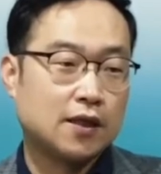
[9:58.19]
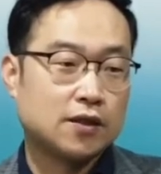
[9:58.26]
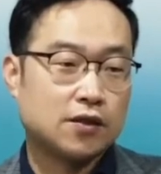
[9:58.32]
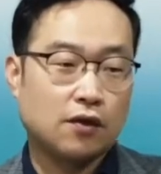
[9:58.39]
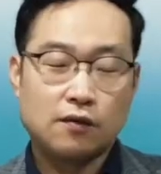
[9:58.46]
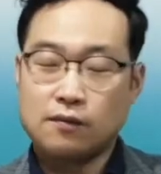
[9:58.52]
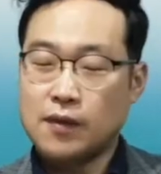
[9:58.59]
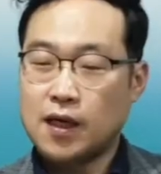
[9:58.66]

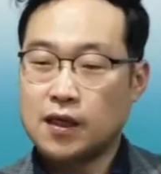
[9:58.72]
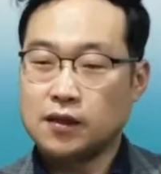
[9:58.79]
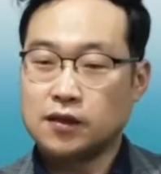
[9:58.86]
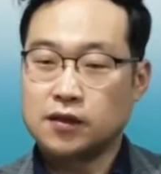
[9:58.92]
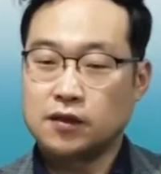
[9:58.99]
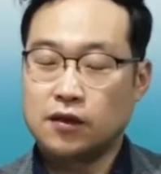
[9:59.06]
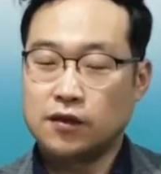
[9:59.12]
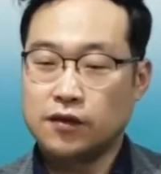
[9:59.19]
정말
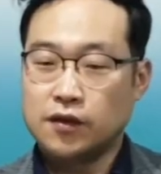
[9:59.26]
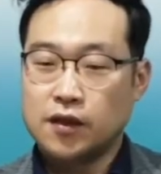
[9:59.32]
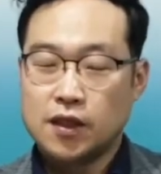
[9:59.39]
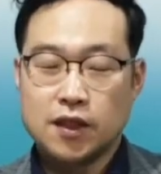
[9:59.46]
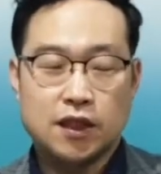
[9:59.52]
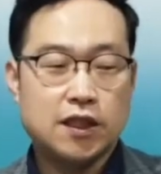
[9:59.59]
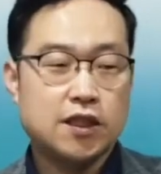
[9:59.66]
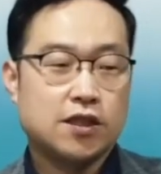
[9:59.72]
그런
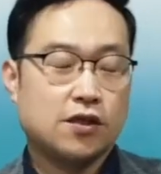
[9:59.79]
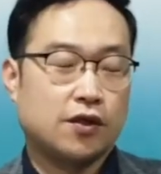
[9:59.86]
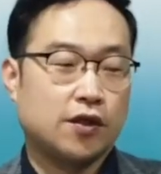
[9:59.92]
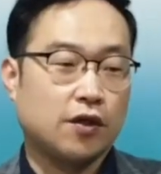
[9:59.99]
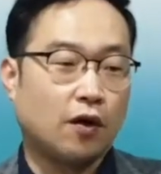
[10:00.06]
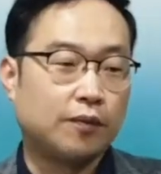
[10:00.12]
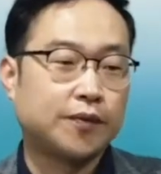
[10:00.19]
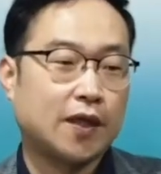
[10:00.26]
인정이
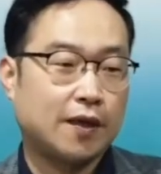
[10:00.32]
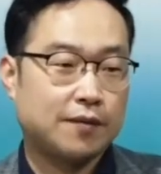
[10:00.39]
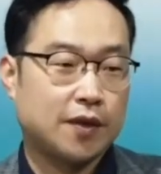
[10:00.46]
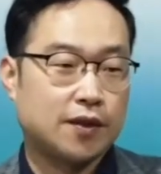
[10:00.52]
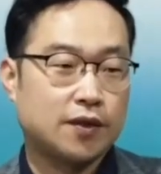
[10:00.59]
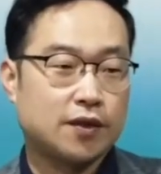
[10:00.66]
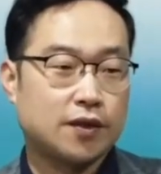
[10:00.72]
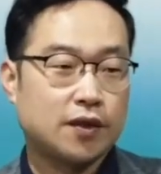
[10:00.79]

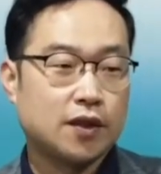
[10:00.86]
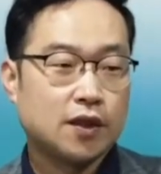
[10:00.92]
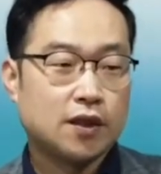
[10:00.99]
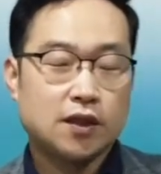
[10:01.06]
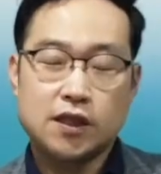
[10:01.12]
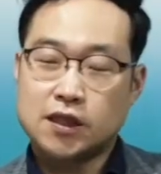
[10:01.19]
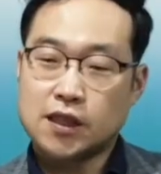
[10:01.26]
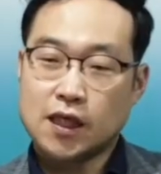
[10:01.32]
없다면이
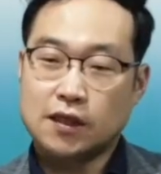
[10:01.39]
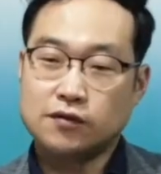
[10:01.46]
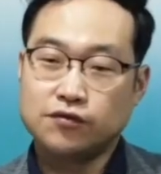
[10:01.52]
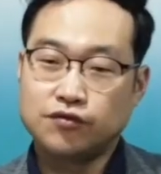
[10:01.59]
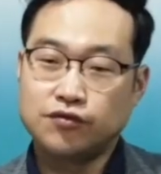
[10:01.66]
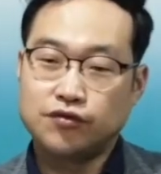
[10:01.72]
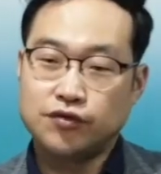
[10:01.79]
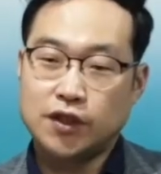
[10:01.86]
시간
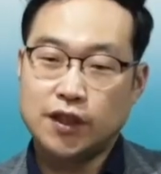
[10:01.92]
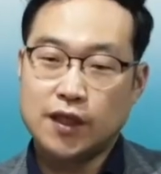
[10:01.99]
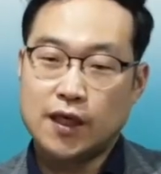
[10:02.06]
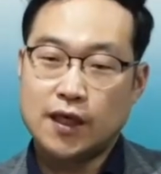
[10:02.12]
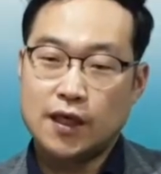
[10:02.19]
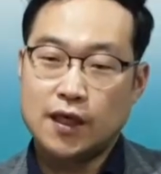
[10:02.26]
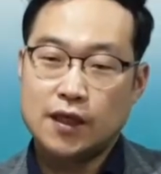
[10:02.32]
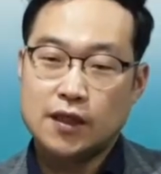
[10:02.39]

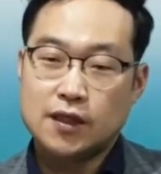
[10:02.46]
우리의